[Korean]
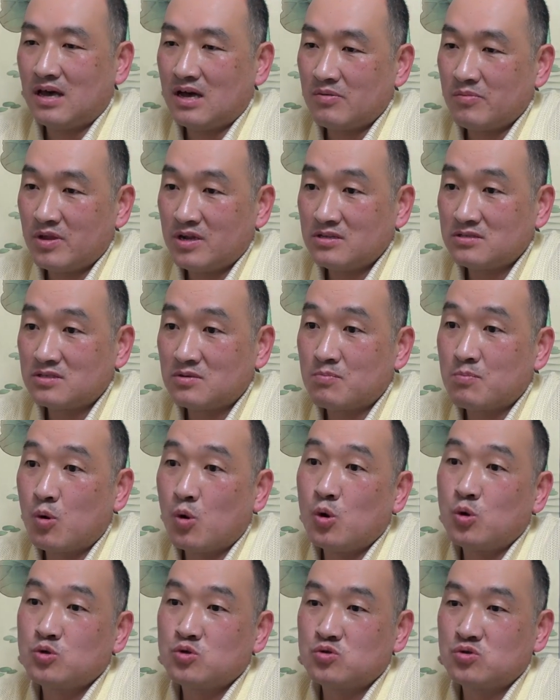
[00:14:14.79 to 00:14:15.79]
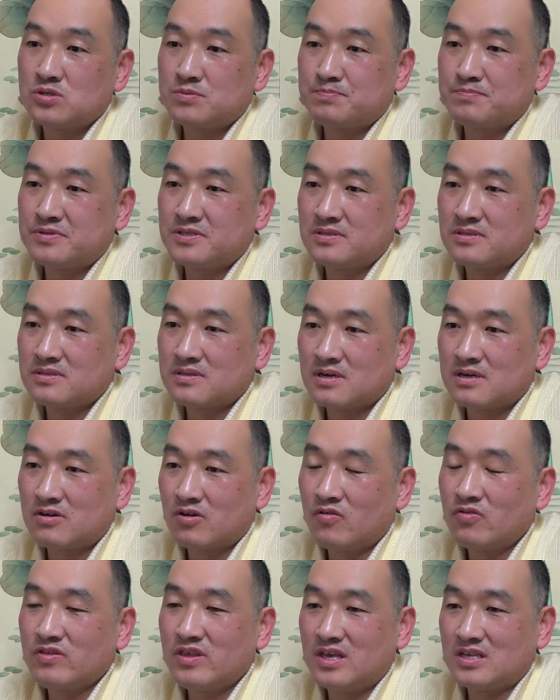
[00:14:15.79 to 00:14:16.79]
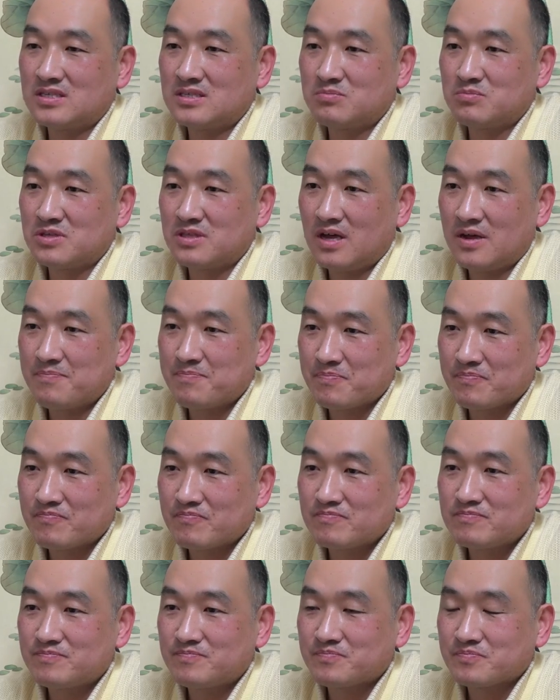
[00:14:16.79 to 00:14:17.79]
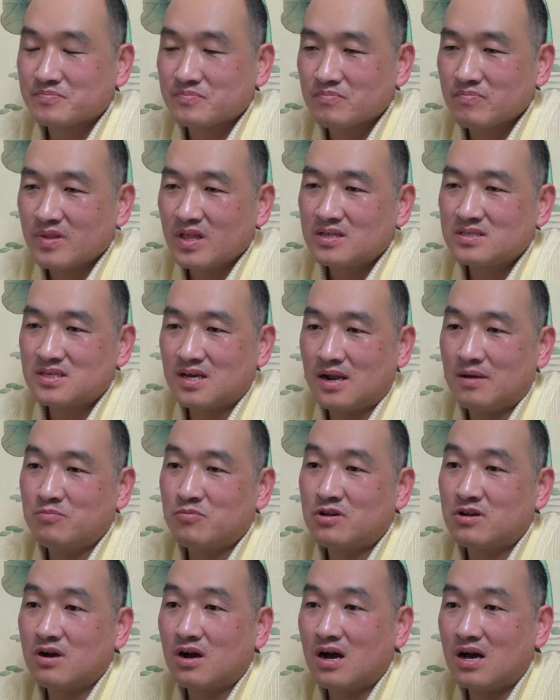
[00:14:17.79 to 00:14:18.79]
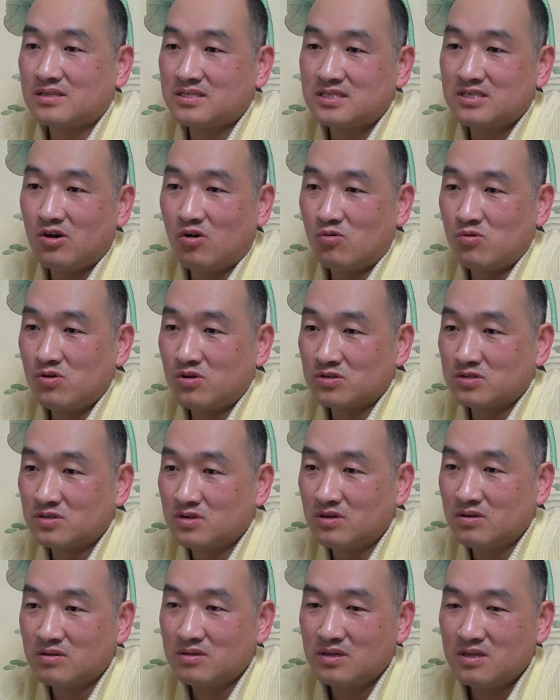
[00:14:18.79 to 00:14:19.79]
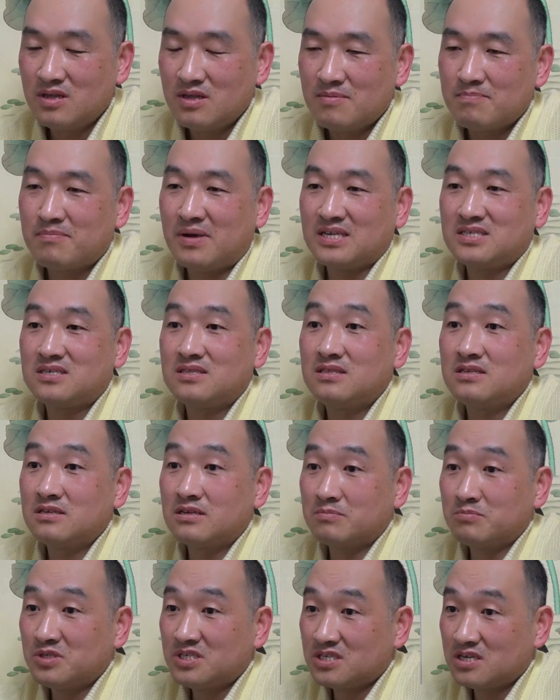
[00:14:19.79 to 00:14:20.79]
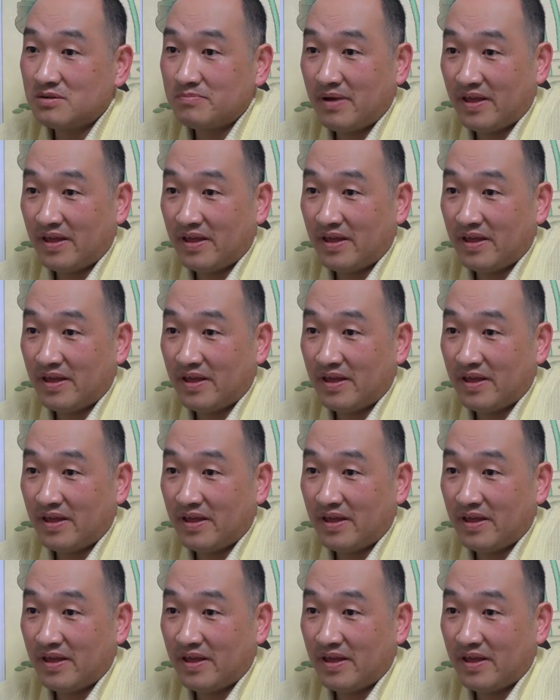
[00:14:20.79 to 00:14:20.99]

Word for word: 다음에는 좀 보여주고 싶은 그런 게 있습니다. 음. 사람들과 같이 어울려서 네. 맛있는 음식을